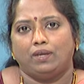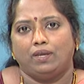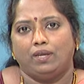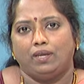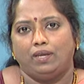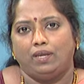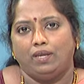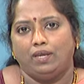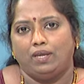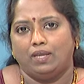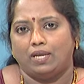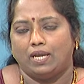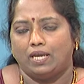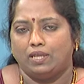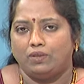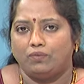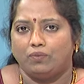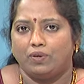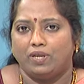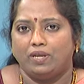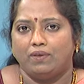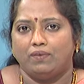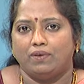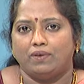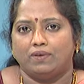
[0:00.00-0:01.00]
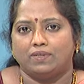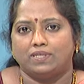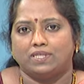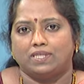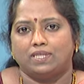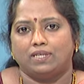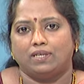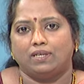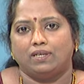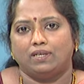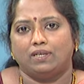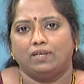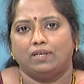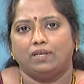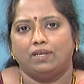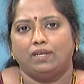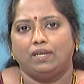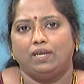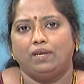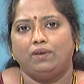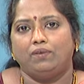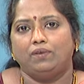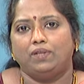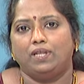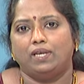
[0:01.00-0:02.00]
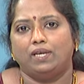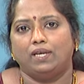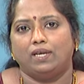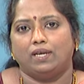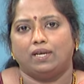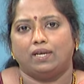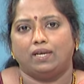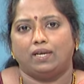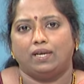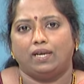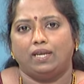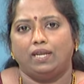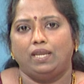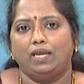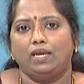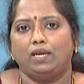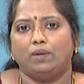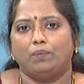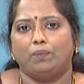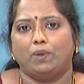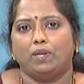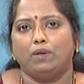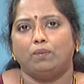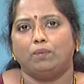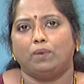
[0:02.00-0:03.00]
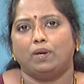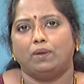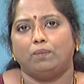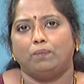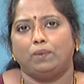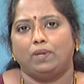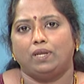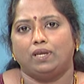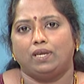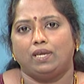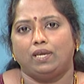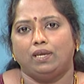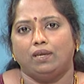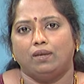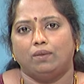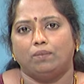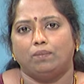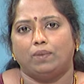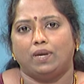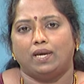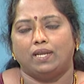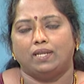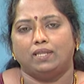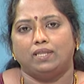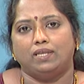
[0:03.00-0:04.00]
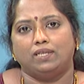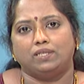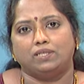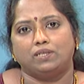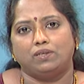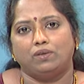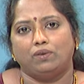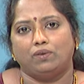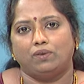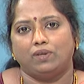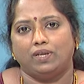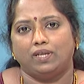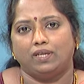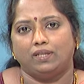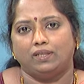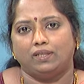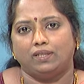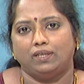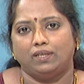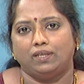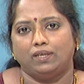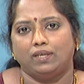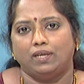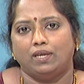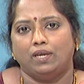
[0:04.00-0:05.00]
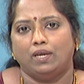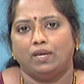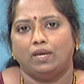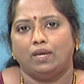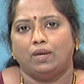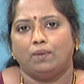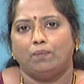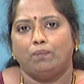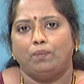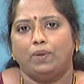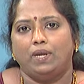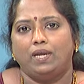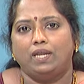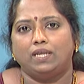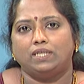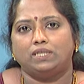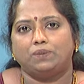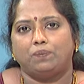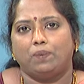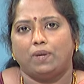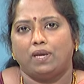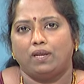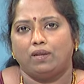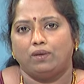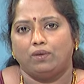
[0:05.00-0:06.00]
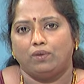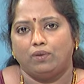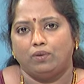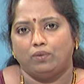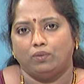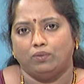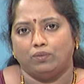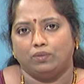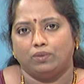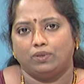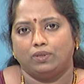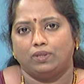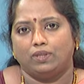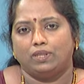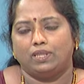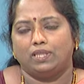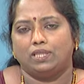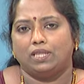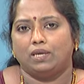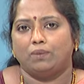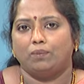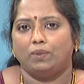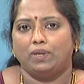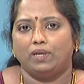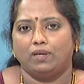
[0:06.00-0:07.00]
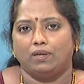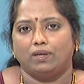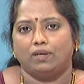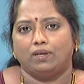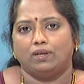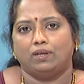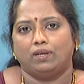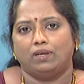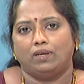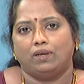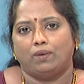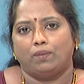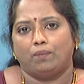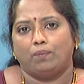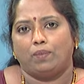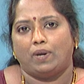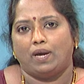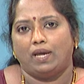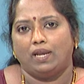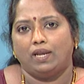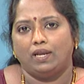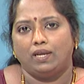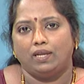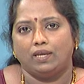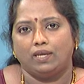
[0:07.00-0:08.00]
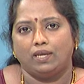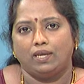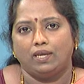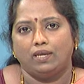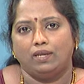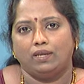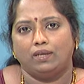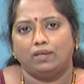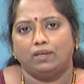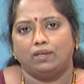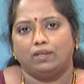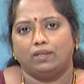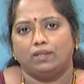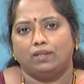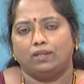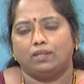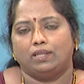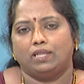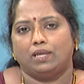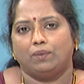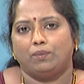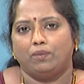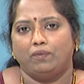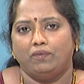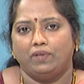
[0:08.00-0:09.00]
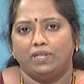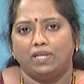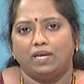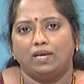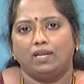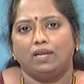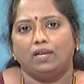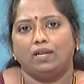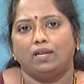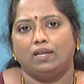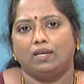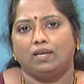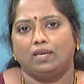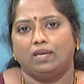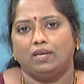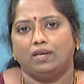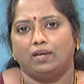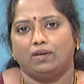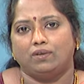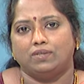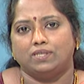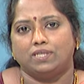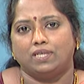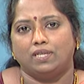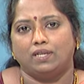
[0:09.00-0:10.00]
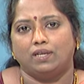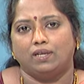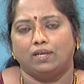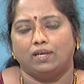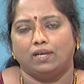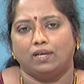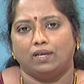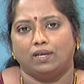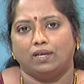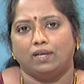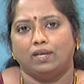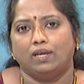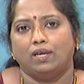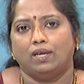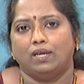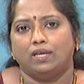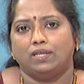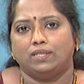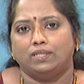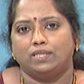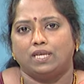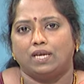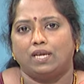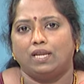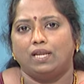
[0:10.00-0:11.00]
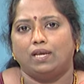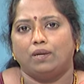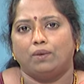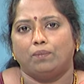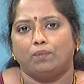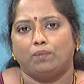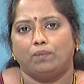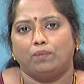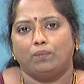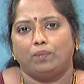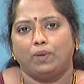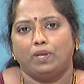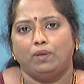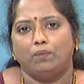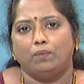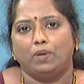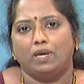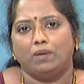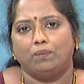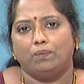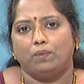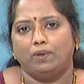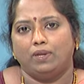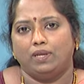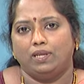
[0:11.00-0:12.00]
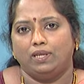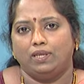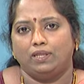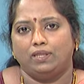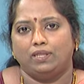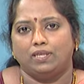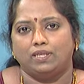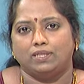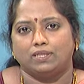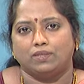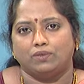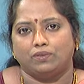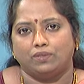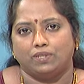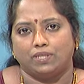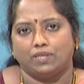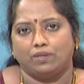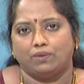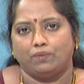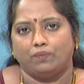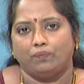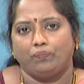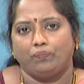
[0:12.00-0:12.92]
ఈ రైతువారి వ్యవస్థ ఈ విధంగా అనేక పెనుమార్పులకి భారతదేశం లోనైంది బ్రిటిష్ పాలకులు తమ పాలనకి తమ విధానాలకి అనుసరంగా చాలా పెనుమార్పుల్ని తీసుకొచ్చారు